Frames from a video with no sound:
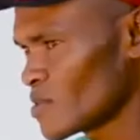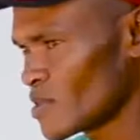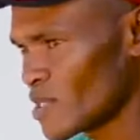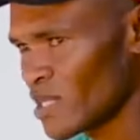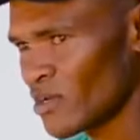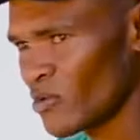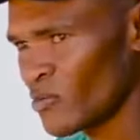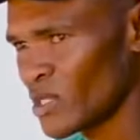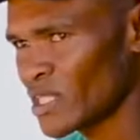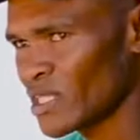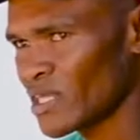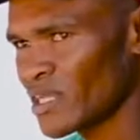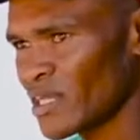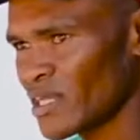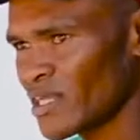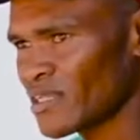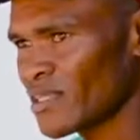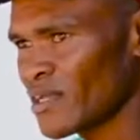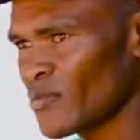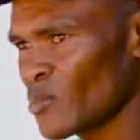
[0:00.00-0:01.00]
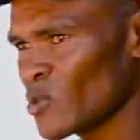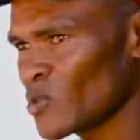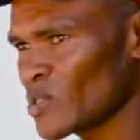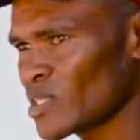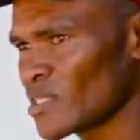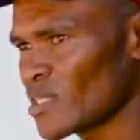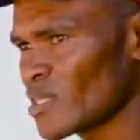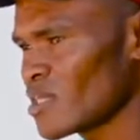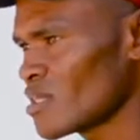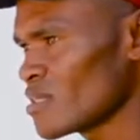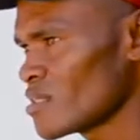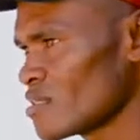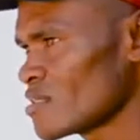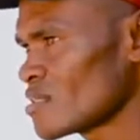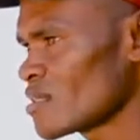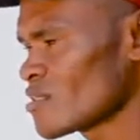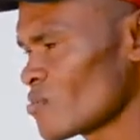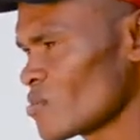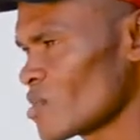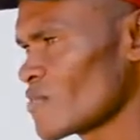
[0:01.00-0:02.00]
realmente ele era até meu tio,
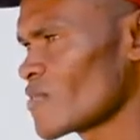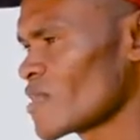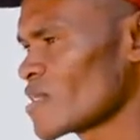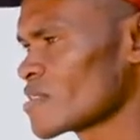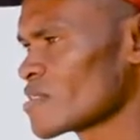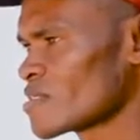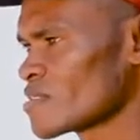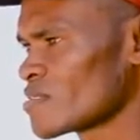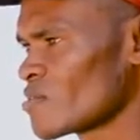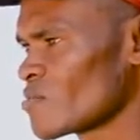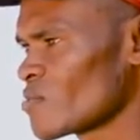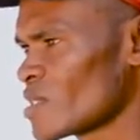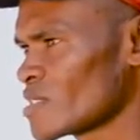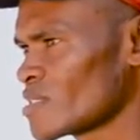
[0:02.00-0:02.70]
ele já também faleceu,